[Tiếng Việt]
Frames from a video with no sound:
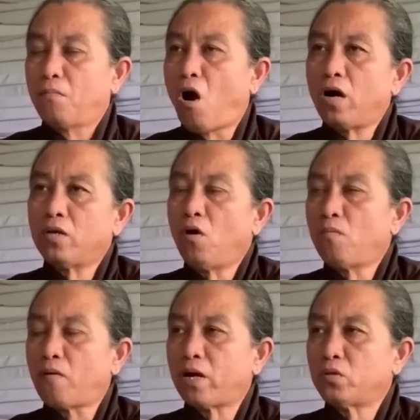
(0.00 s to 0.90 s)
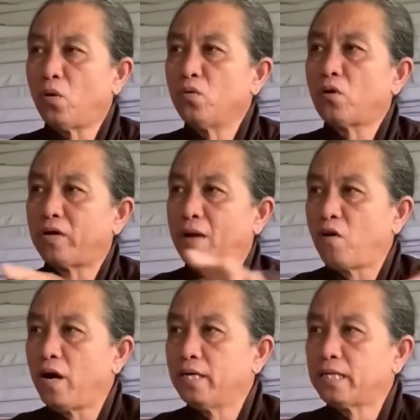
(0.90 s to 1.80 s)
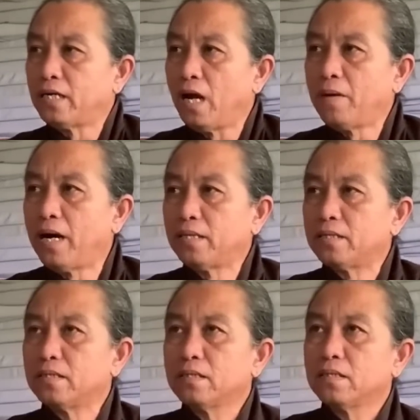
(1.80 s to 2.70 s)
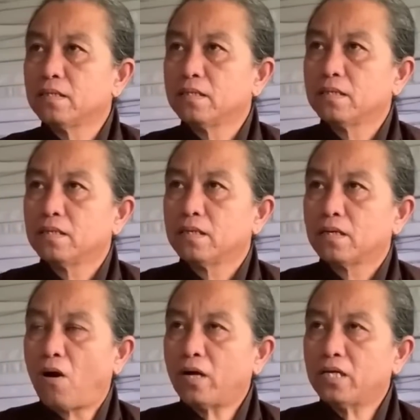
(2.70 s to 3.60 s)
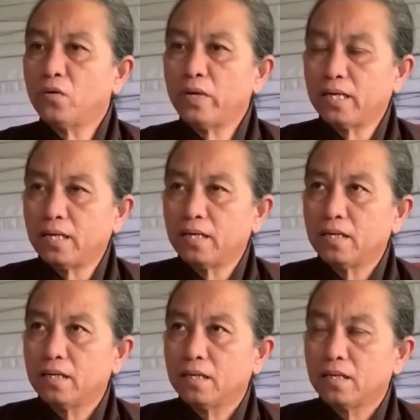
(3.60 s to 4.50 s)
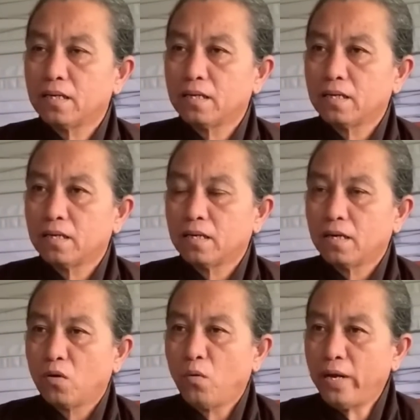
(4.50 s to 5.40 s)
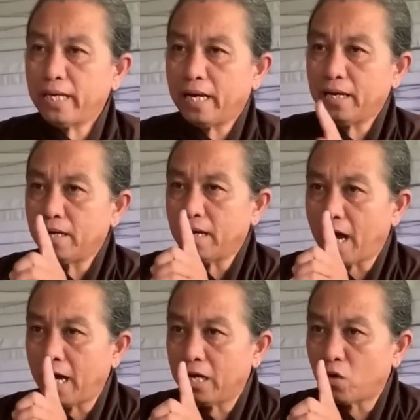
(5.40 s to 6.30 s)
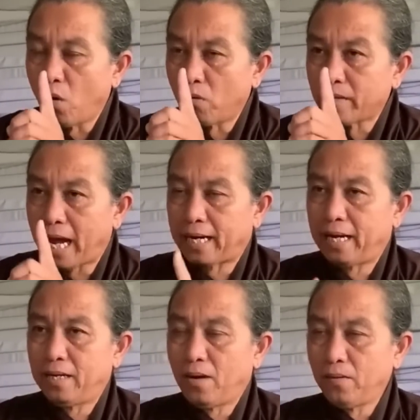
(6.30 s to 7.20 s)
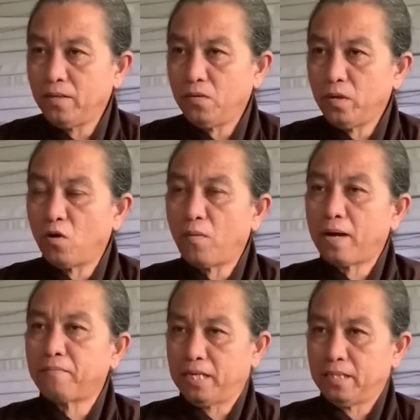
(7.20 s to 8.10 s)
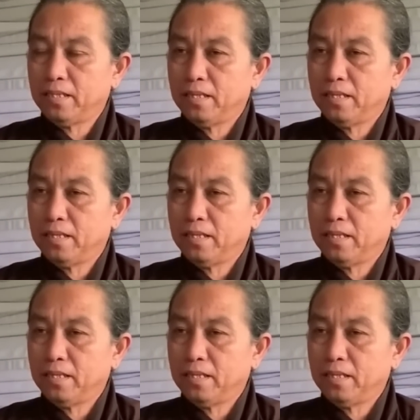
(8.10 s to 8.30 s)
bỏ vô bọc cao su rồi nằm phơi chất lớp hết có chưa quý vị quý vị lời của đàn này nói quý cô bác mình